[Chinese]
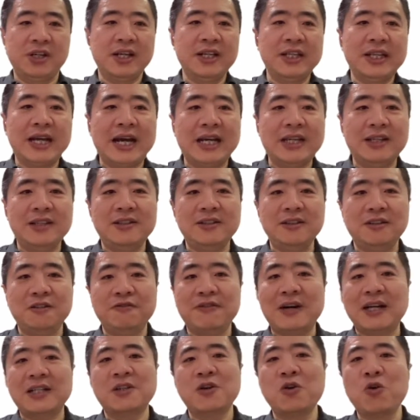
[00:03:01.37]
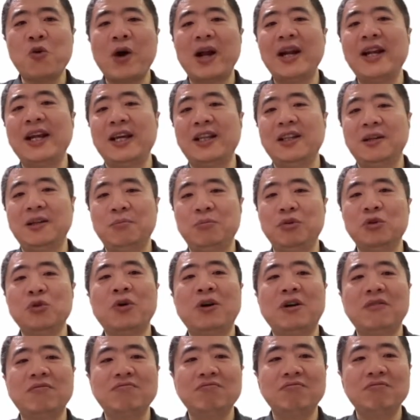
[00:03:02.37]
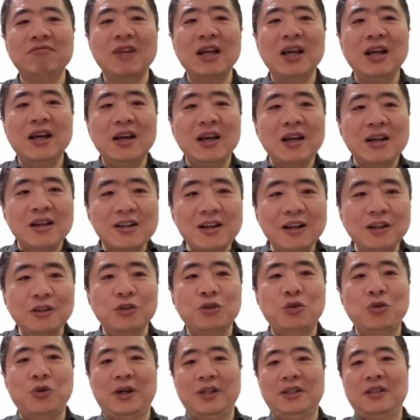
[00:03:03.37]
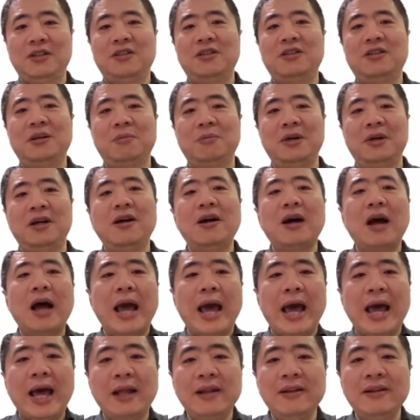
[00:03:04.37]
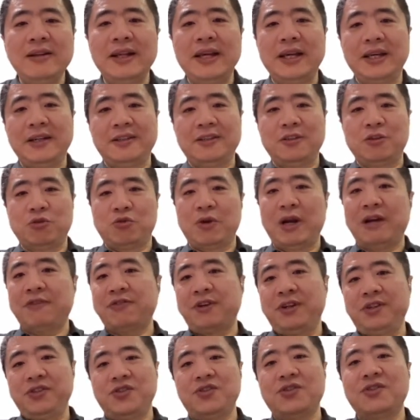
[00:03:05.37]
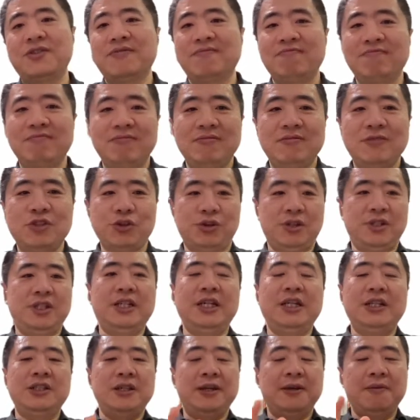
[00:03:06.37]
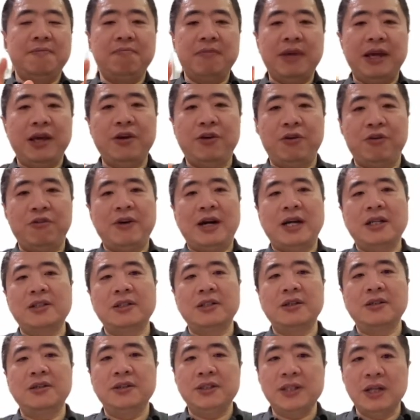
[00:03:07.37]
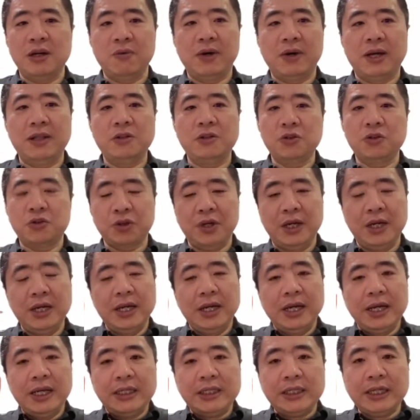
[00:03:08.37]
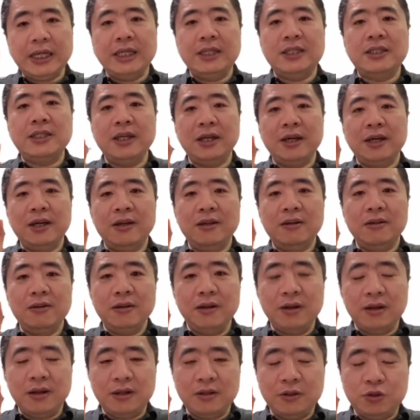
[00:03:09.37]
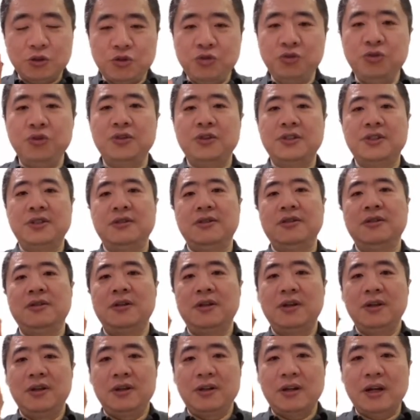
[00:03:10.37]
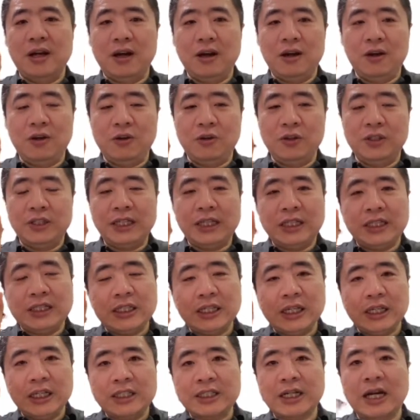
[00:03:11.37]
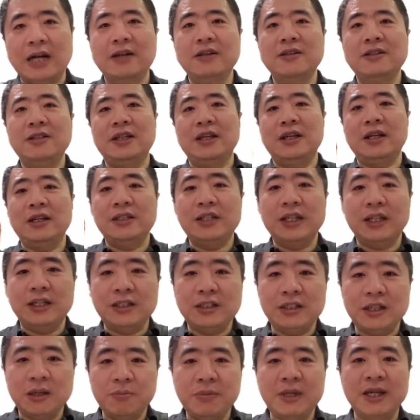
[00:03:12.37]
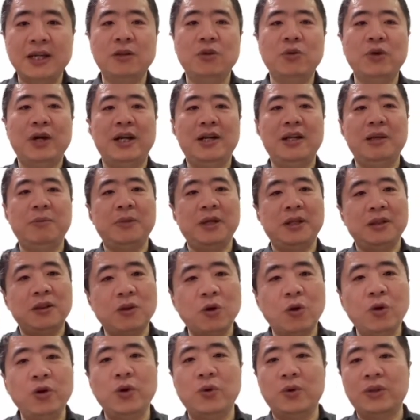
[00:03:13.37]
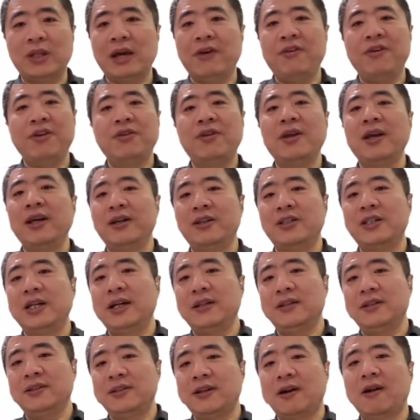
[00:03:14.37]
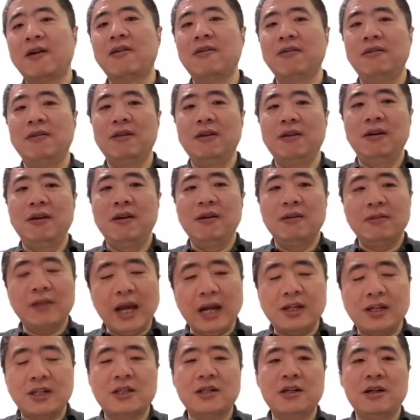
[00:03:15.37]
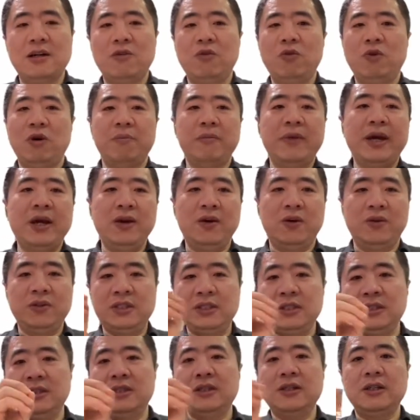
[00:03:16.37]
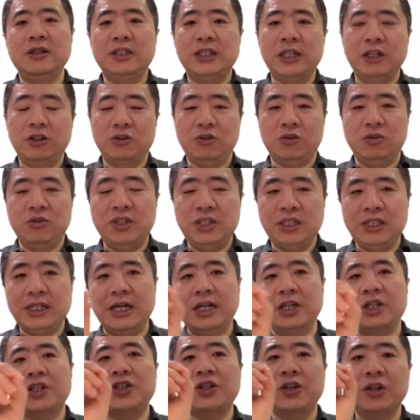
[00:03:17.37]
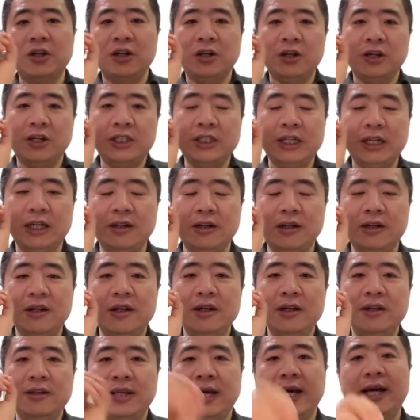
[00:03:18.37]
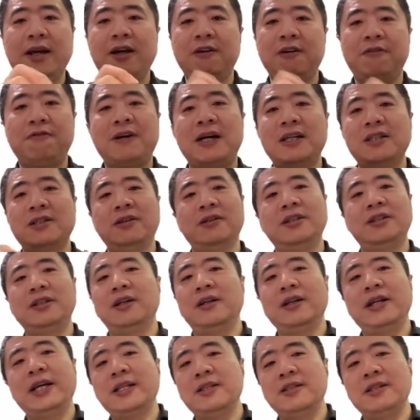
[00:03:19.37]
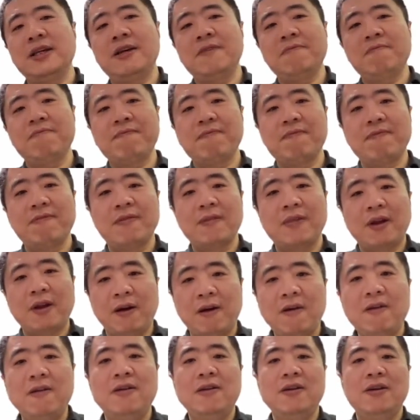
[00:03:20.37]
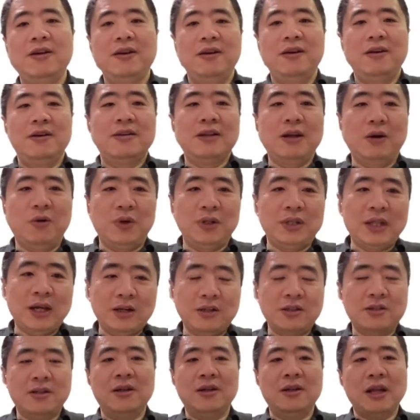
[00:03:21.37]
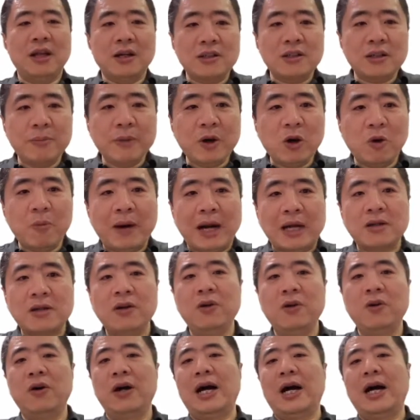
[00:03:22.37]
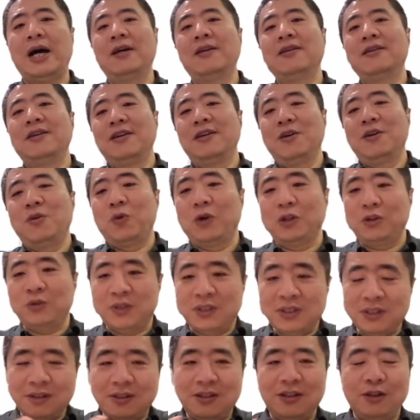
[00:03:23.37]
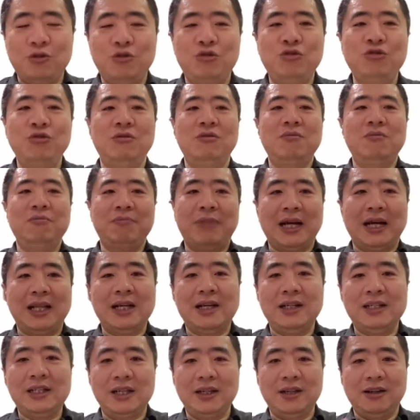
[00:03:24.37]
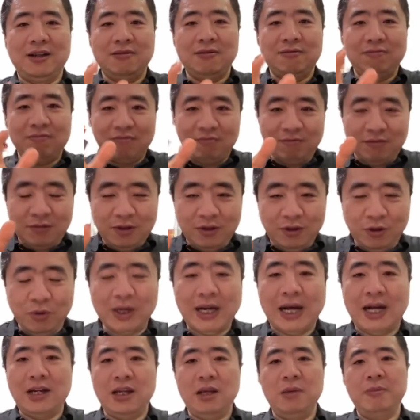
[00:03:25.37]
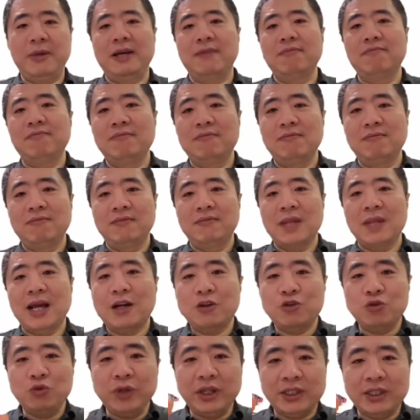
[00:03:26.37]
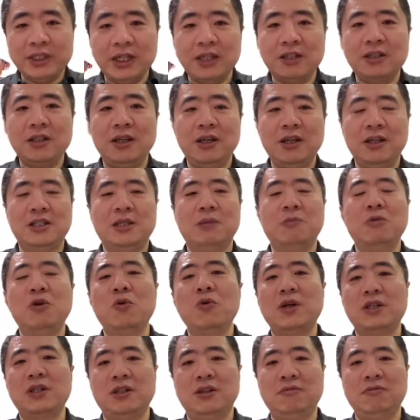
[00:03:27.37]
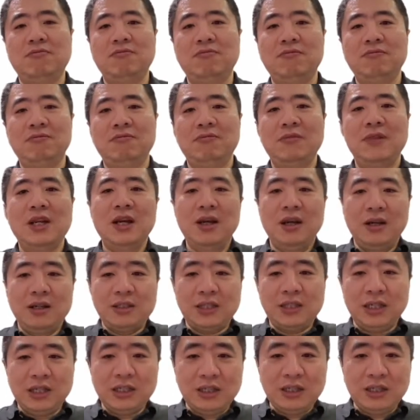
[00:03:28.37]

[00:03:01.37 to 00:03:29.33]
跟它已经发生关联的不多，更多的是什么 unlinked reference，就是这些没有发生相关，就是说这些呃句子，然后这些章节、这些片段里面都有 d e v i n e think” 这样的词儿。但是我没有进行这种显示的和这个 tag 发生的这个链接。好，那我当时当时没有八十六个啊，我就自己去把它这个浏览了一遍。大家注意，这是一个什么过程？这